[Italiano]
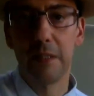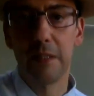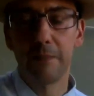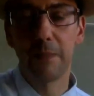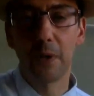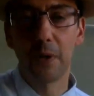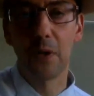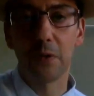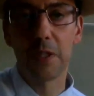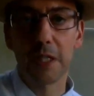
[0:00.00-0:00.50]
di,
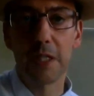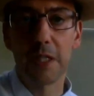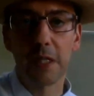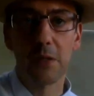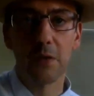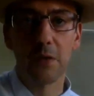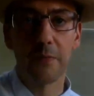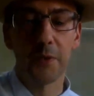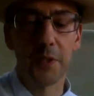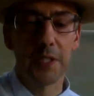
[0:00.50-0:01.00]
polonia
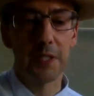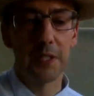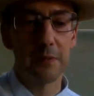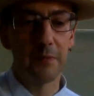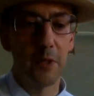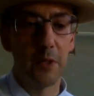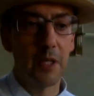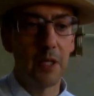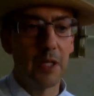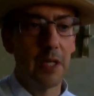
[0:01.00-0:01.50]
dal
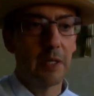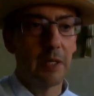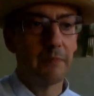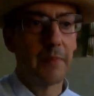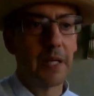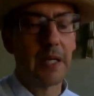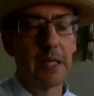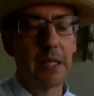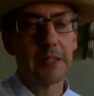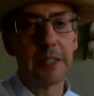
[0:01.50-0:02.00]
comunismo
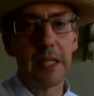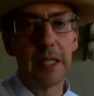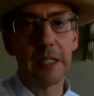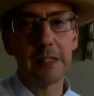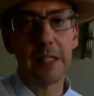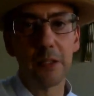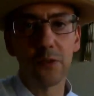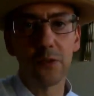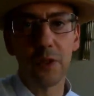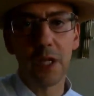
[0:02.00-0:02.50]
ma in realtà è
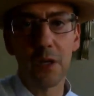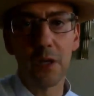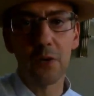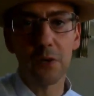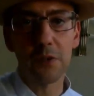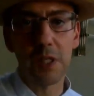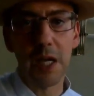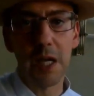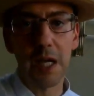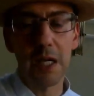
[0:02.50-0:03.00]
stata una
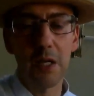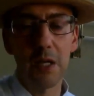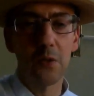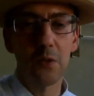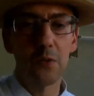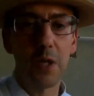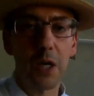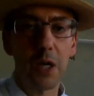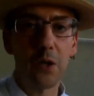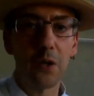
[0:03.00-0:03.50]
cosa
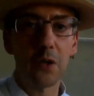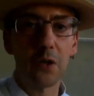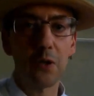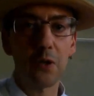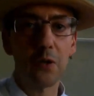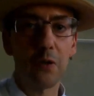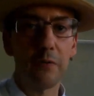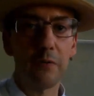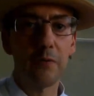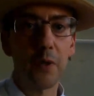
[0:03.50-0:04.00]
un
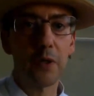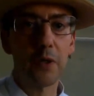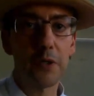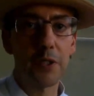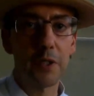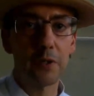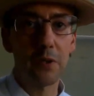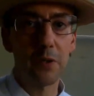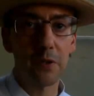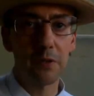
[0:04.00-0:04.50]
accordo con
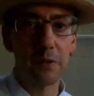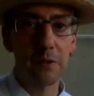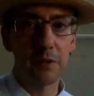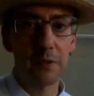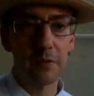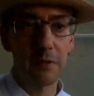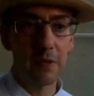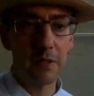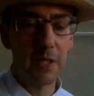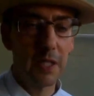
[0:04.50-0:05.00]
washington